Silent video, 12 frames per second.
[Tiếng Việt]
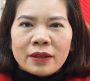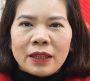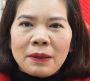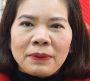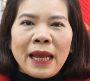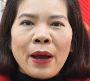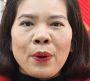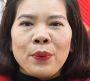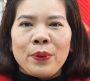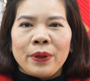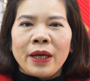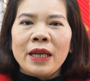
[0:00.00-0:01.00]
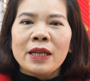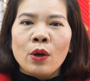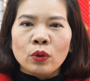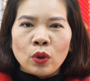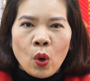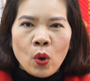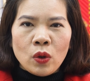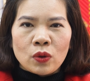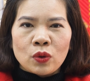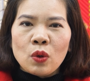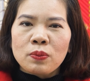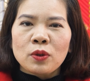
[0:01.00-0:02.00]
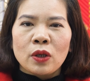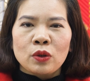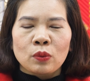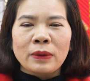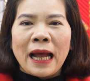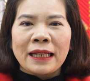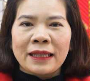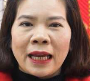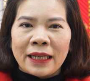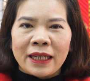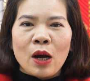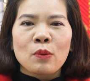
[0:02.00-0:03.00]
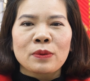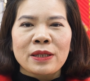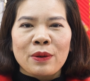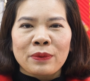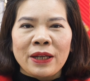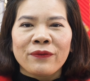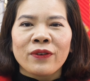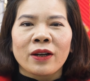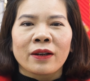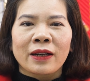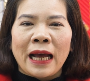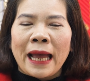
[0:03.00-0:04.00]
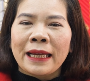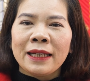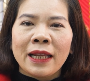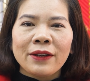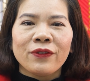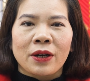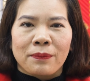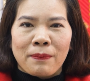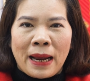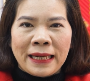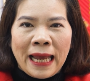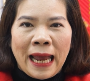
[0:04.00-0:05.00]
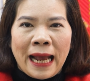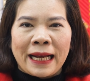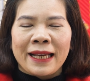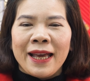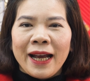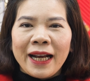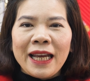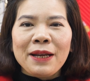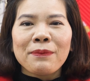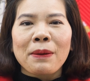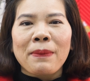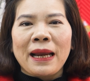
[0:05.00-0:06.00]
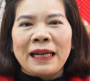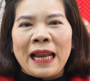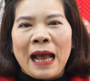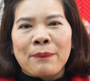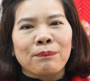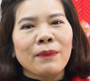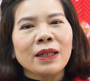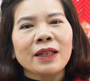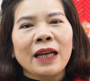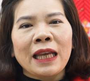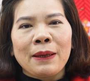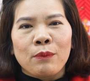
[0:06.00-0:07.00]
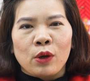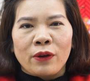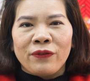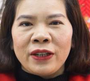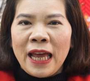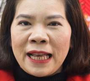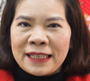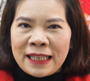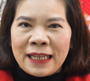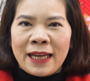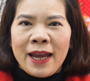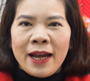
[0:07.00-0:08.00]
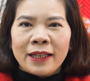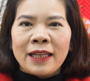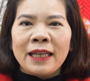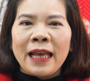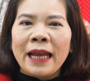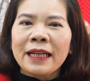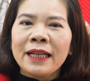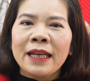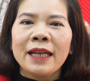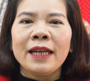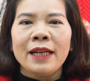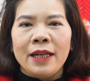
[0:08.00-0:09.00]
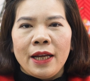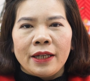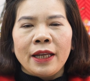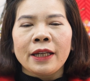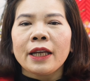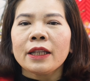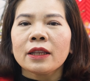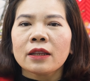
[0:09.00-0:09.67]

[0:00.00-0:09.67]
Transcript: tiếp theo cái yếu tố giúp cho chúng ta thành công trong cái vừa cái lĩnh vực bán hàng khi mà bạn làm bất kỳ một cái vấn đề gì thì hãy nghĩ đến cái